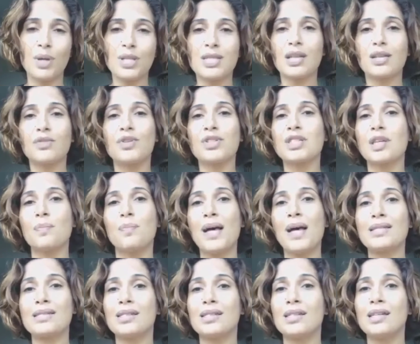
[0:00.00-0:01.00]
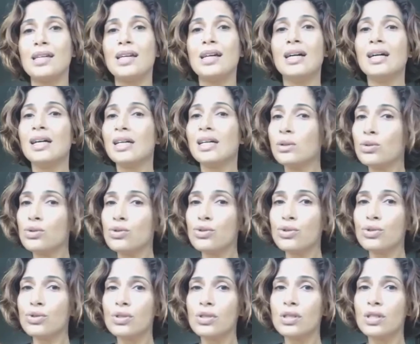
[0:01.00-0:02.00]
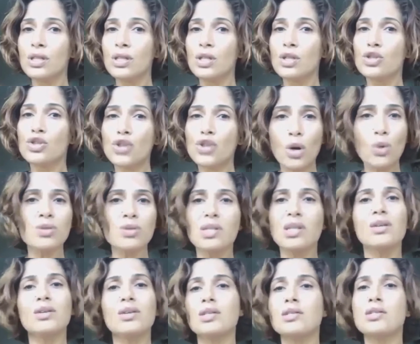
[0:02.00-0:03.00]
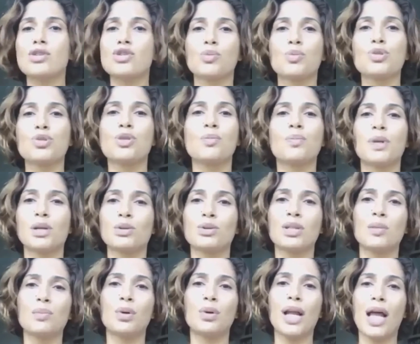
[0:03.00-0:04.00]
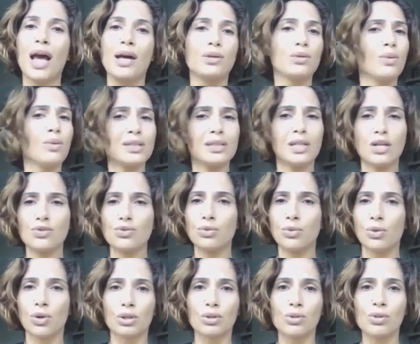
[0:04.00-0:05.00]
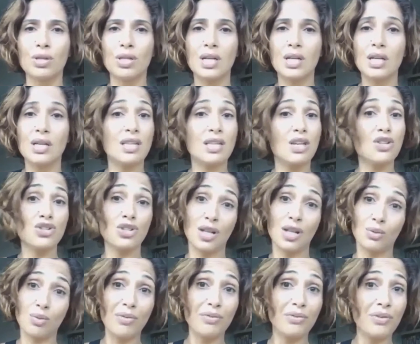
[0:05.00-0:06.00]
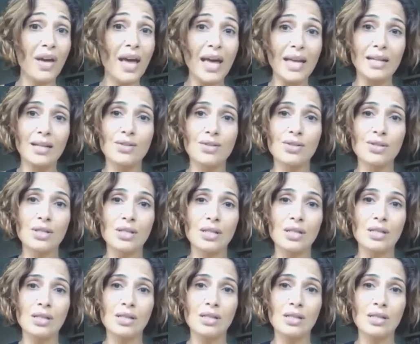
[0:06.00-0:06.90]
Pode ser que você passe anos só conseguindo esse tipo de emprego temporário, um atrás do outro sem direito a férias